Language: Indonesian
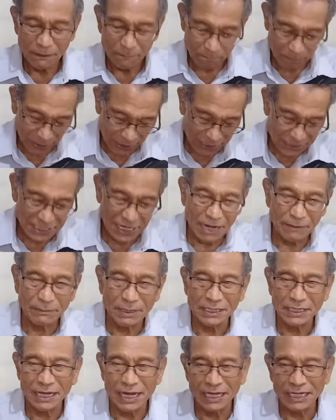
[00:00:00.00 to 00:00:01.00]
Pada
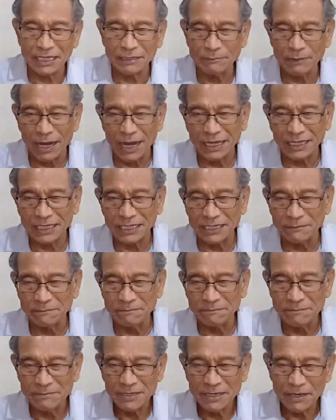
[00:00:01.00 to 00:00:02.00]
zaman hakim-hakim,
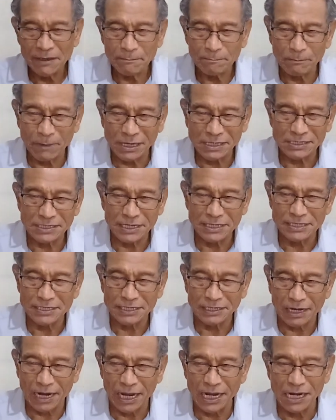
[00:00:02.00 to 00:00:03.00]
bangsa
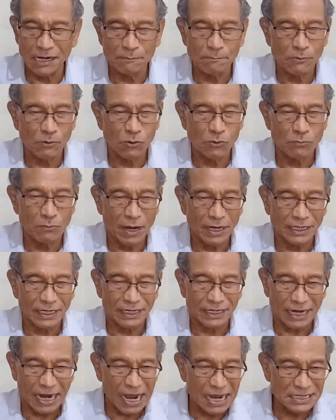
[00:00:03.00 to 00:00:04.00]
Israel belum
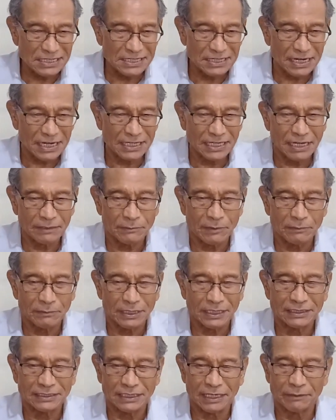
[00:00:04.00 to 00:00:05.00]
ada raja yang
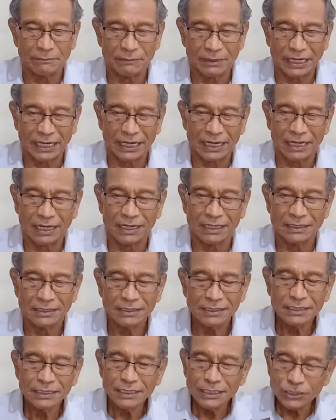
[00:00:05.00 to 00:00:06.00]
memerintah mereka.
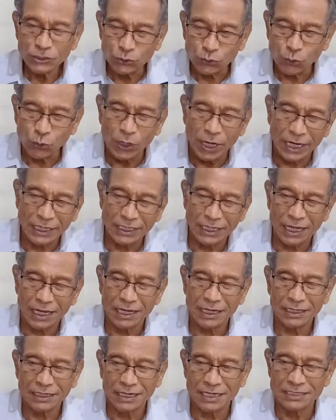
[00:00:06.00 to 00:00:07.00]

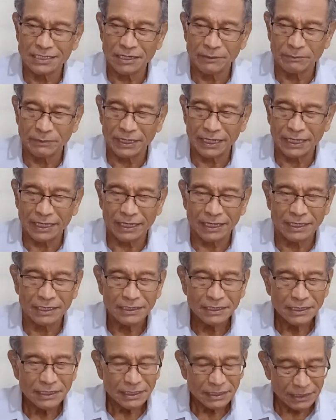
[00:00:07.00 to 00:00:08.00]
Tuhanlah raja mereka
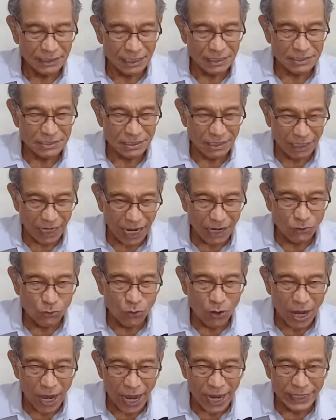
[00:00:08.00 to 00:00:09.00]
yang
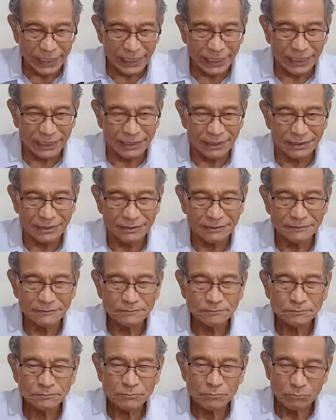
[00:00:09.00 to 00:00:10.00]
selalu hadir
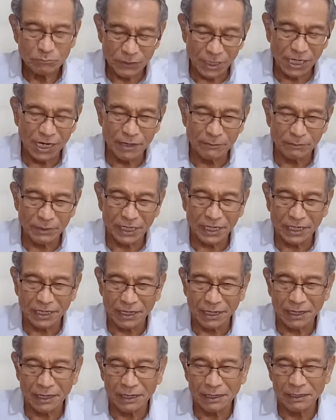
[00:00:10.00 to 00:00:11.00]
bila
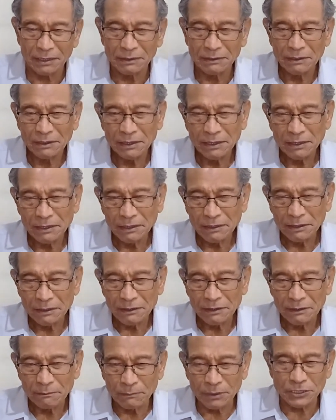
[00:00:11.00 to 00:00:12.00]
mereka
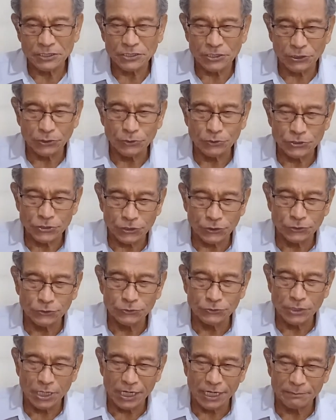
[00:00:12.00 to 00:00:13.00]

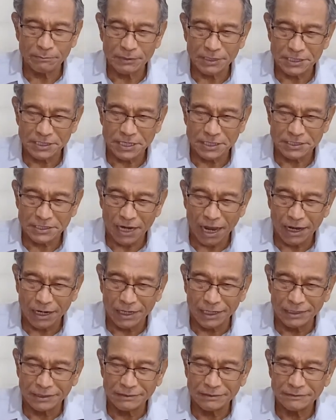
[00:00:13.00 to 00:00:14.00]
berseru-seru dalam
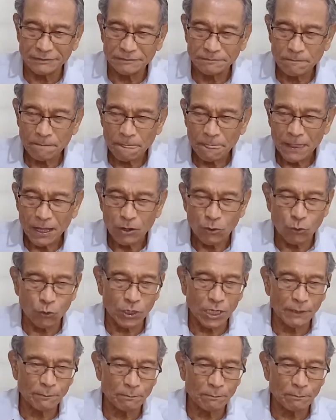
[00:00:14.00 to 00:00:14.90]
kesesakan oleh